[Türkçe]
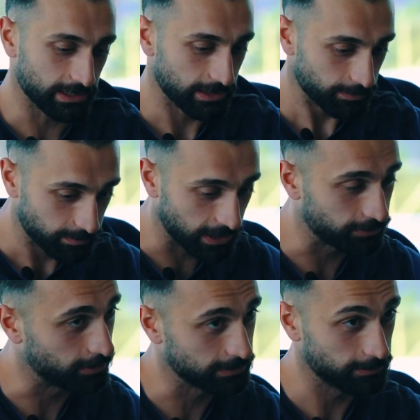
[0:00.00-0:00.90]
iyi
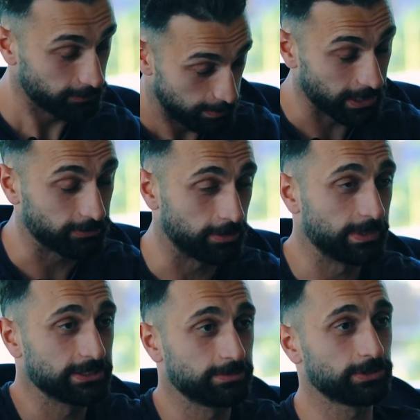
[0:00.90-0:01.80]
perform
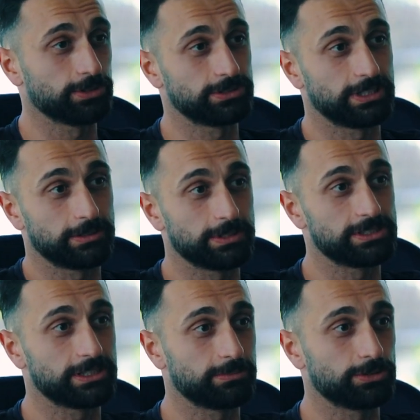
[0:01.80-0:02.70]
performansımı
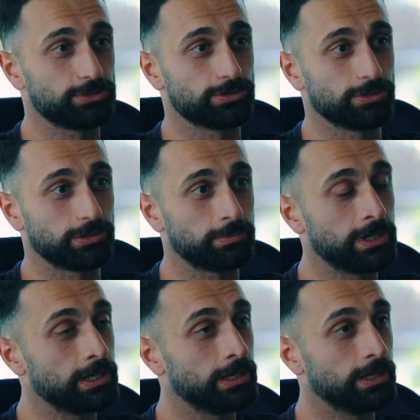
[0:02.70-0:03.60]
gösterebileceğimi düşünüyorum.
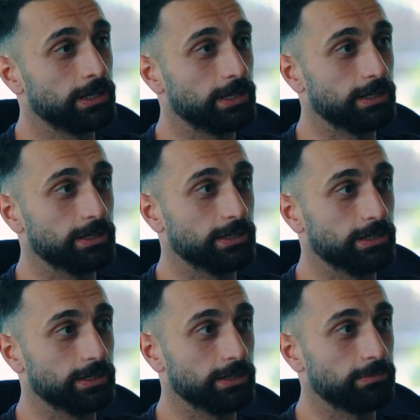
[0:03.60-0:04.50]
E,
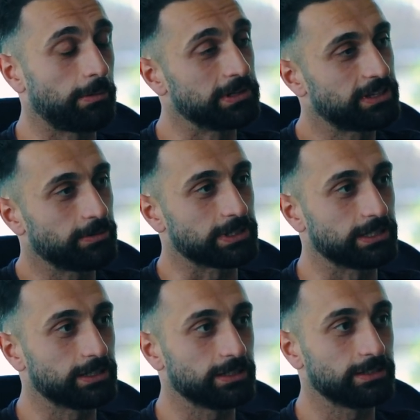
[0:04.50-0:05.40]
ama tabii
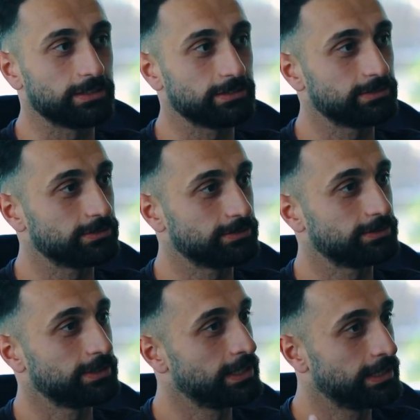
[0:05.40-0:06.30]
ki
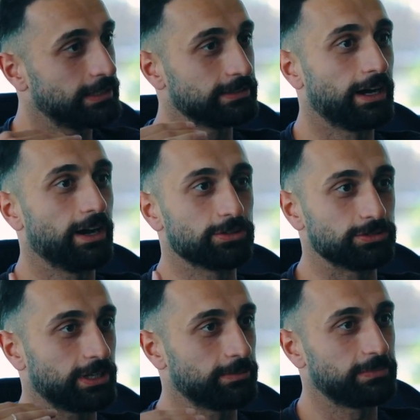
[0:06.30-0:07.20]
daha
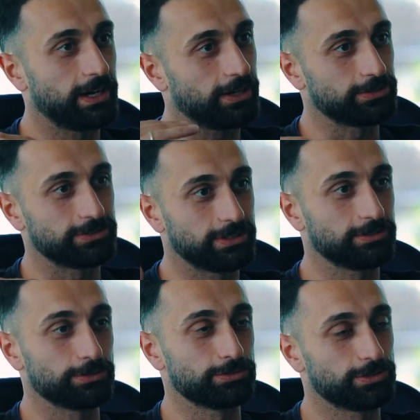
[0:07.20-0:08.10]
üstte, hep daha
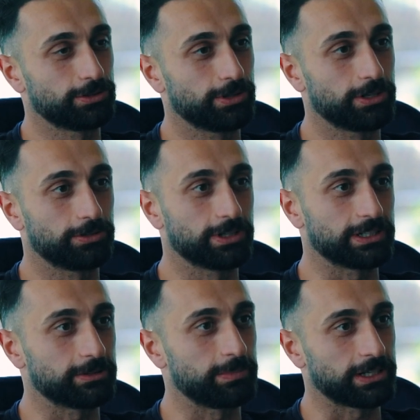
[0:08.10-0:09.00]
üstte, üstüne koya koya
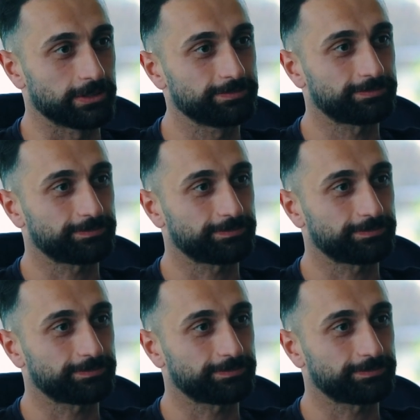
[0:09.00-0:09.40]
gitmek.